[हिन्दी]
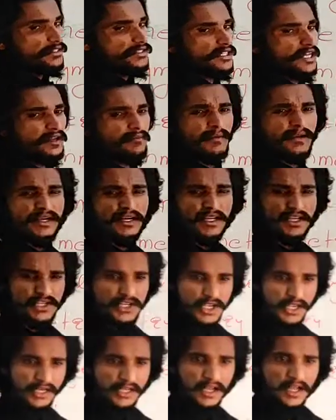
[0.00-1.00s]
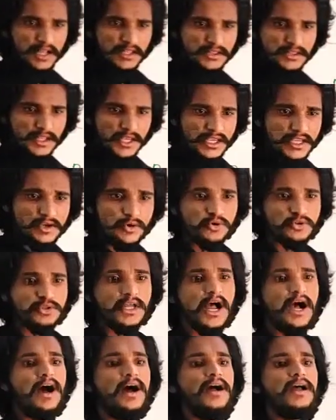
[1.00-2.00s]
भी सेगमेंटेशन नहीं
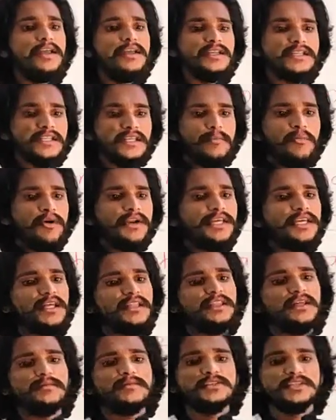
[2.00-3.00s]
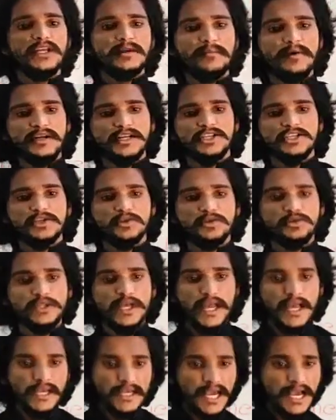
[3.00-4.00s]
होता इनके बॉडी के अंदर भी सेगमेंटेशन
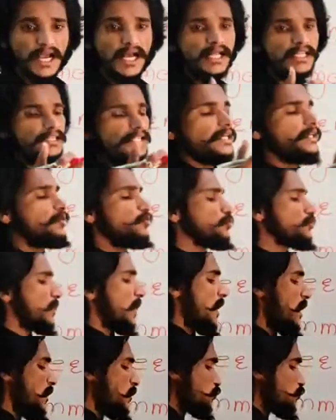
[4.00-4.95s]
होता है क्या नहीं होता